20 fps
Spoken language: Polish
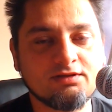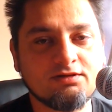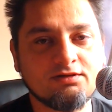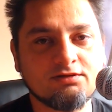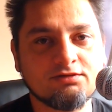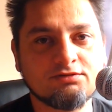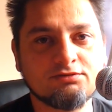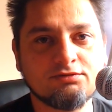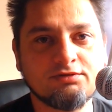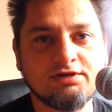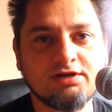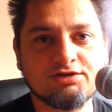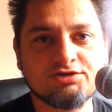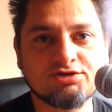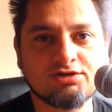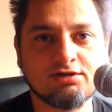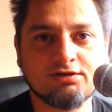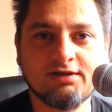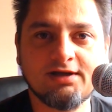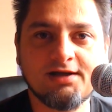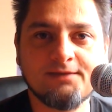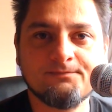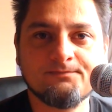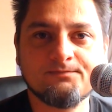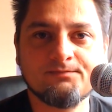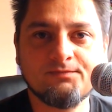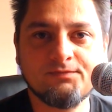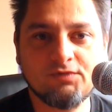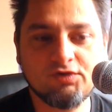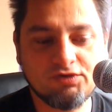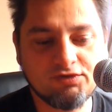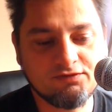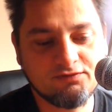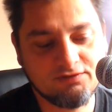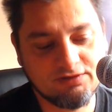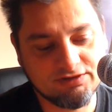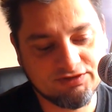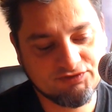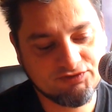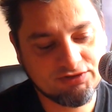Ogólnie szkoda. No
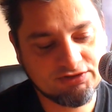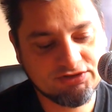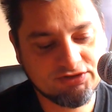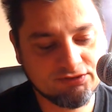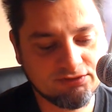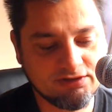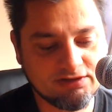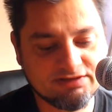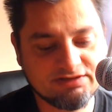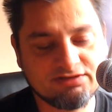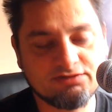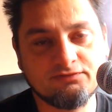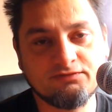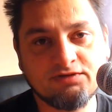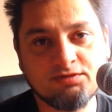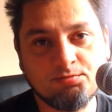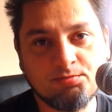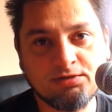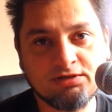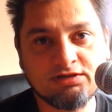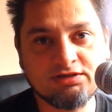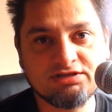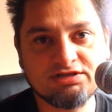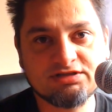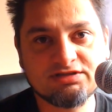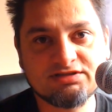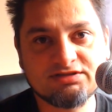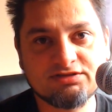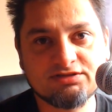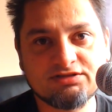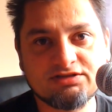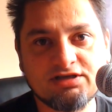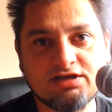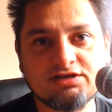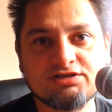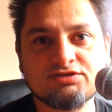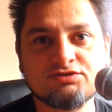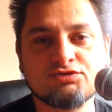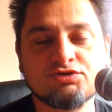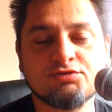wiesz, w życiu jest co wypić, jest co
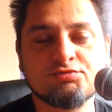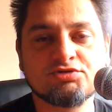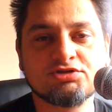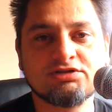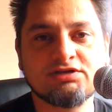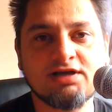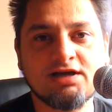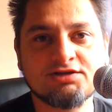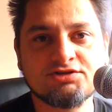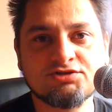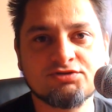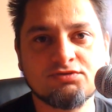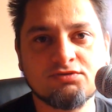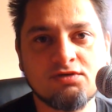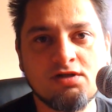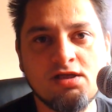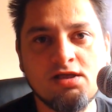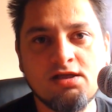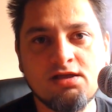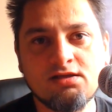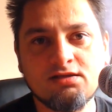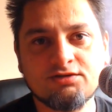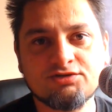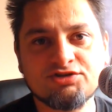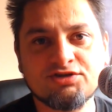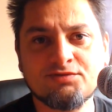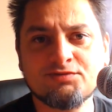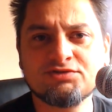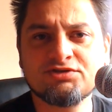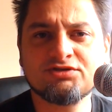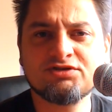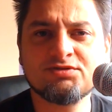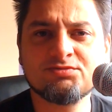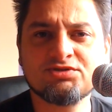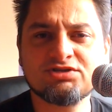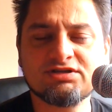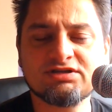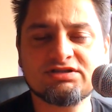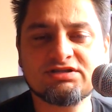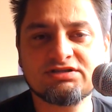zjeść, dużo przyjaciół. Już nie mówiąc o
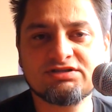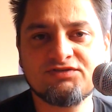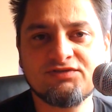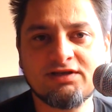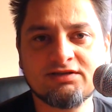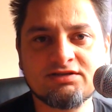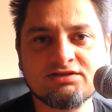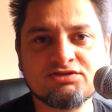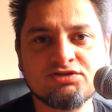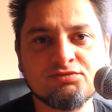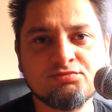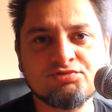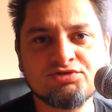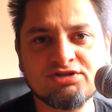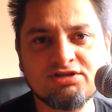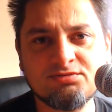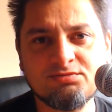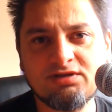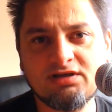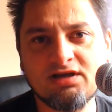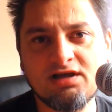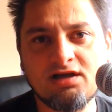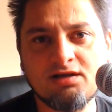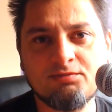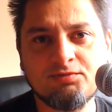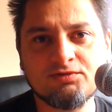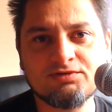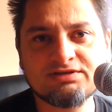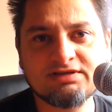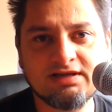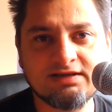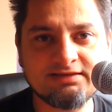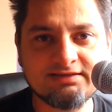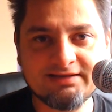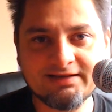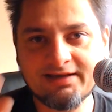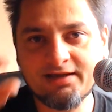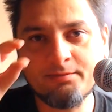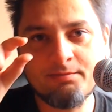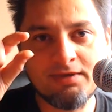tym, że świat jest olbrzymi, a Polska
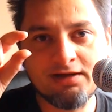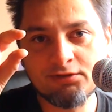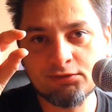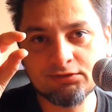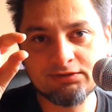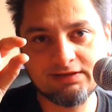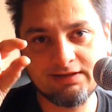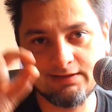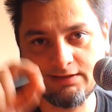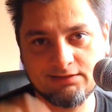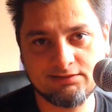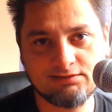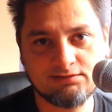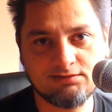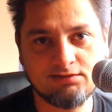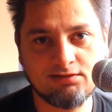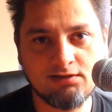jest taka malutka.